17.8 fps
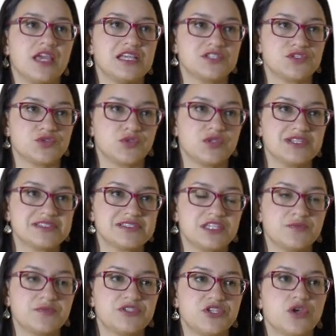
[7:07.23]
en su
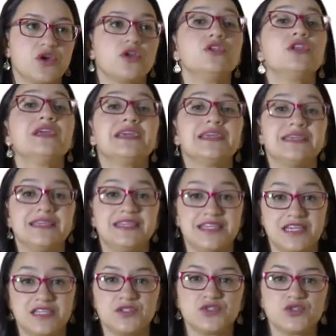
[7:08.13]
descripción
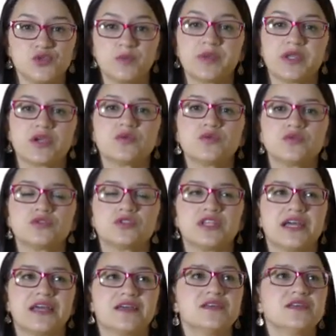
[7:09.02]
y en su
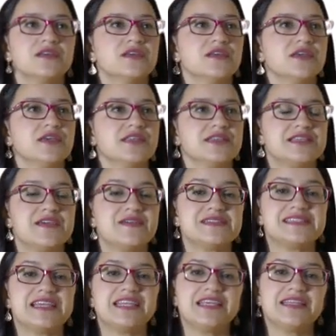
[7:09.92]
pregunta
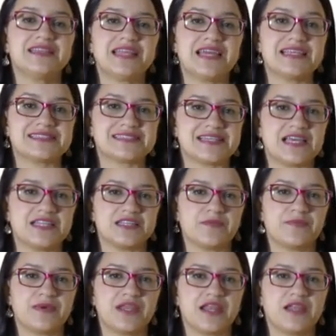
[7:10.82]
debe ser
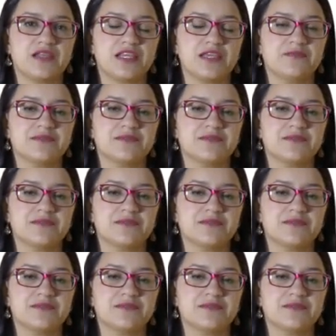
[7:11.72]
interesante para el